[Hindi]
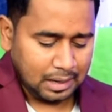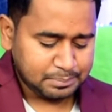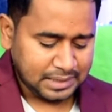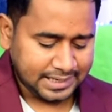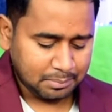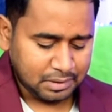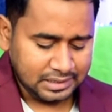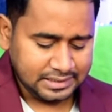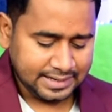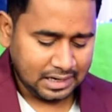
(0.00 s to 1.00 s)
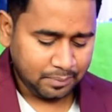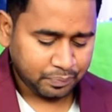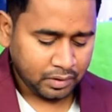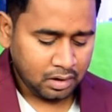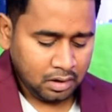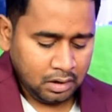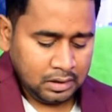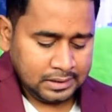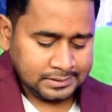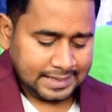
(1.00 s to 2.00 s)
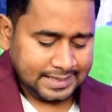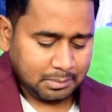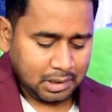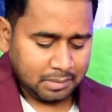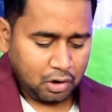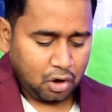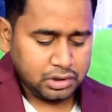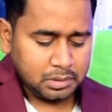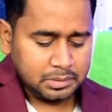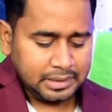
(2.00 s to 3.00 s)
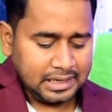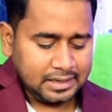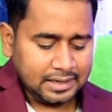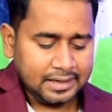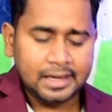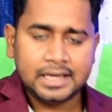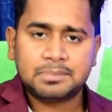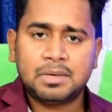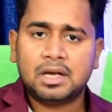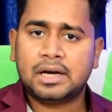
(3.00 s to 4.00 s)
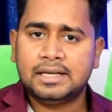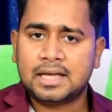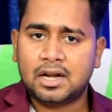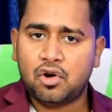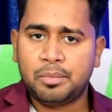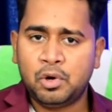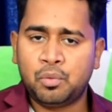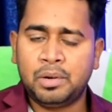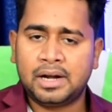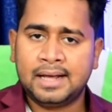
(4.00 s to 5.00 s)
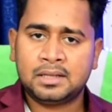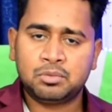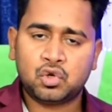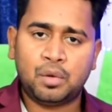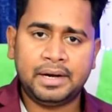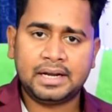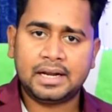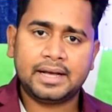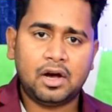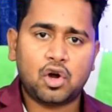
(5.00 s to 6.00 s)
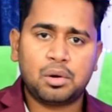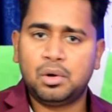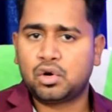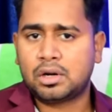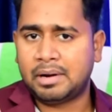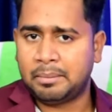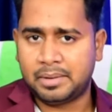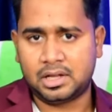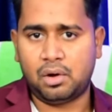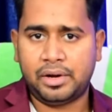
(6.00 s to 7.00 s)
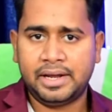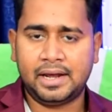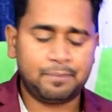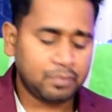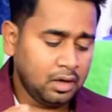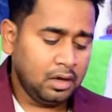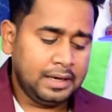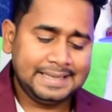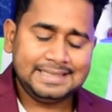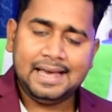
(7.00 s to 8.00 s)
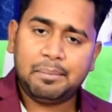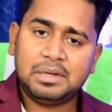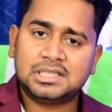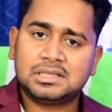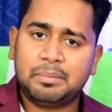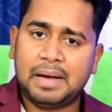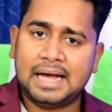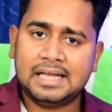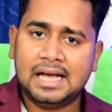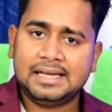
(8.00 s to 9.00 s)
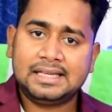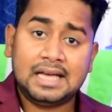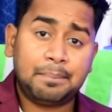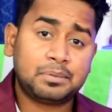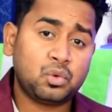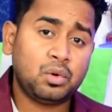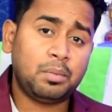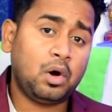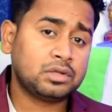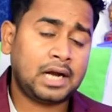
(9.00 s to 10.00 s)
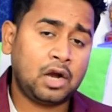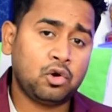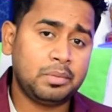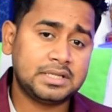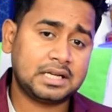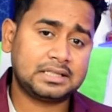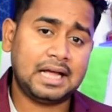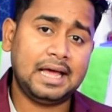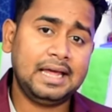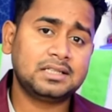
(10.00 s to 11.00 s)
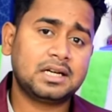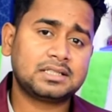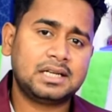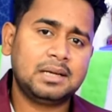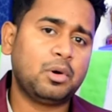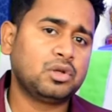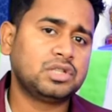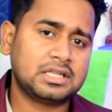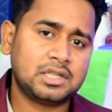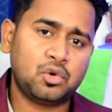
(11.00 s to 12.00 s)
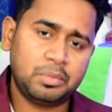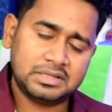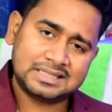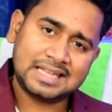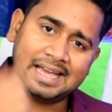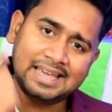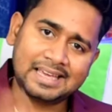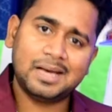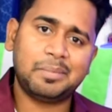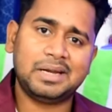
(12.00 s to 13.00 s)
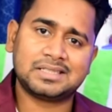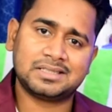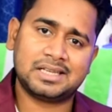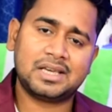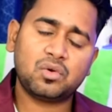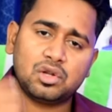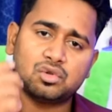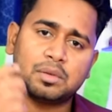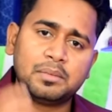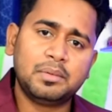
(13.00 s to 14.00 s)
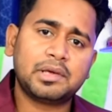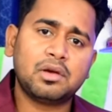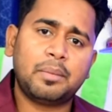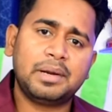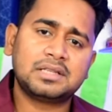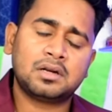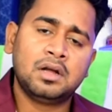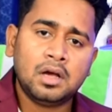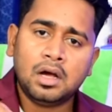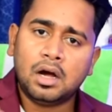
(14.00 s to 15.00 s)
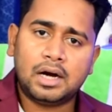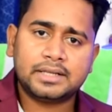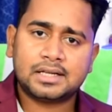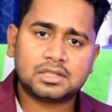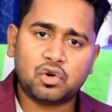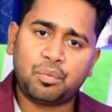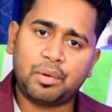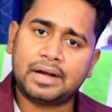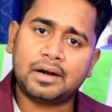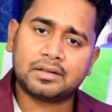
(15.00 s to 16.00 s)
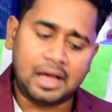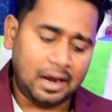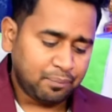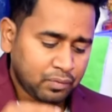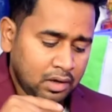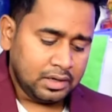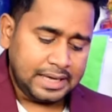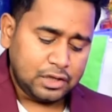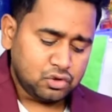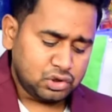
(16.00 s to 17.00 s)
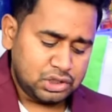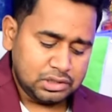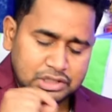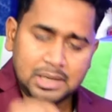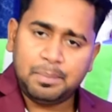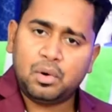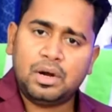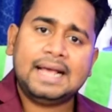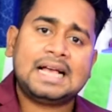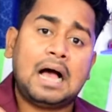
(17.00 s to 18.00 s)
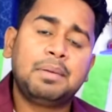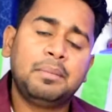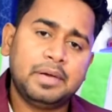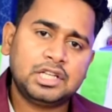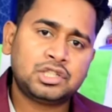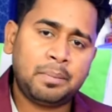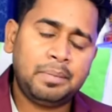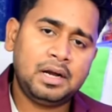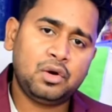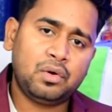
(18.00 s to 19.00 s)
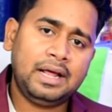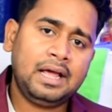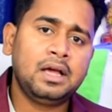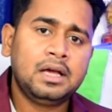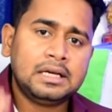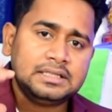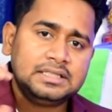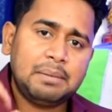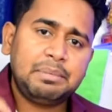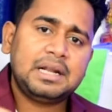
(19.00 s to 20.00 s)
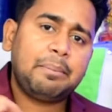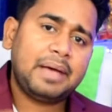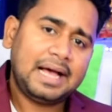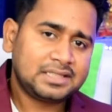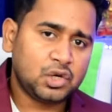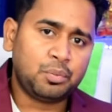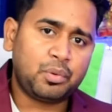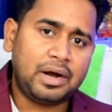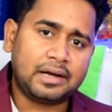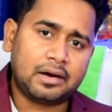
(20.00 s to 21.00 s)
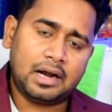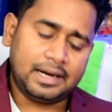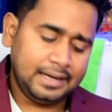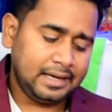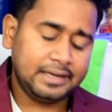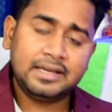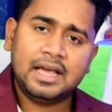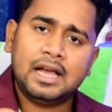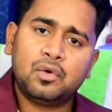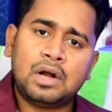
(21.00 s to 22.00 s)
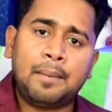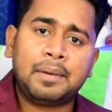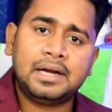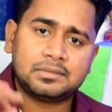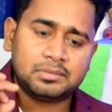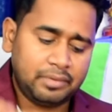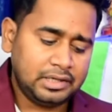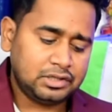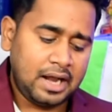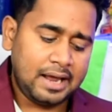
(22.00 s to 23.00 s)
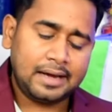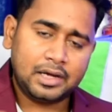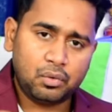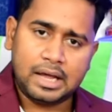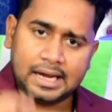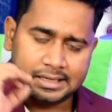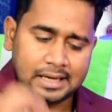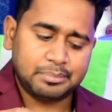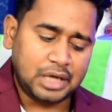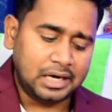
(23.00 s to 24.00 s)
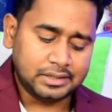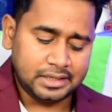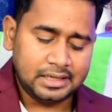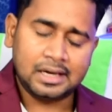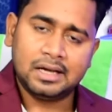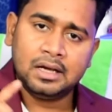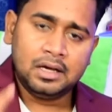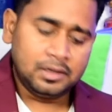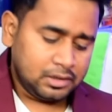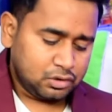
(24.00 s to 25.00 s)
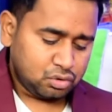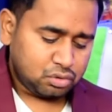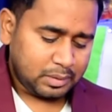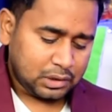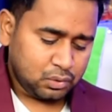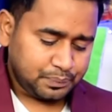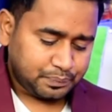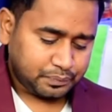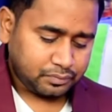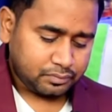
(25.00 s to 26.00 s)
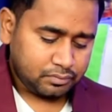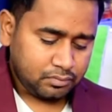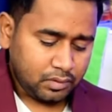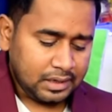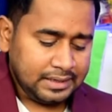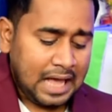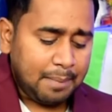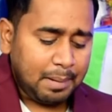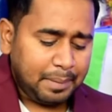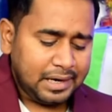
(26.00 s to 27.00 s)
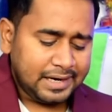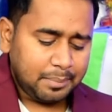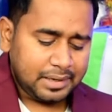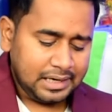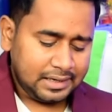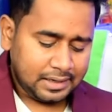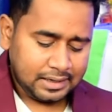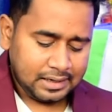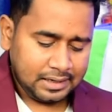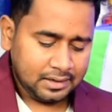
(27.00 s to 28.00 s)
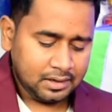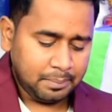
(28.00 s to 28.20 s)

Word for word: आप साइन अप कर लीजिएगा साइन एक्वाटिंग पर ऑल सर्विस पर क्लिक करेंगे इसमें कई सारे और भी लोन मिल रहे हैं तो मुझे कमेंट करिएगा और भी लोन के बारे में बताओ ठीक है ये एप्लीकेशन से फ़ायदा है कि आपको बहुत सारा लोन मिल सकता है एक जगह से नहीं बहुत जगह से लोन मिल सकता है एक ही एप्लीकेशन से क्योंकि दोस्तों मूवी की एप्लीकेशन हर जगह से लोन प्रोवाइड करता है ये जो जीप लोन है काफ़ी बेस्ट लोन है ये बिना ब्याज के लोन प्रोवाइड कर रहा है ठीक है ये लोन आपके लिए सबसे बेस्ट रहेगा क्यों रहेगा ये आप जान लीजिए ठीक है दोस्तों बता दूँ यहाँ पर पे लेटर पर क्लिक करना है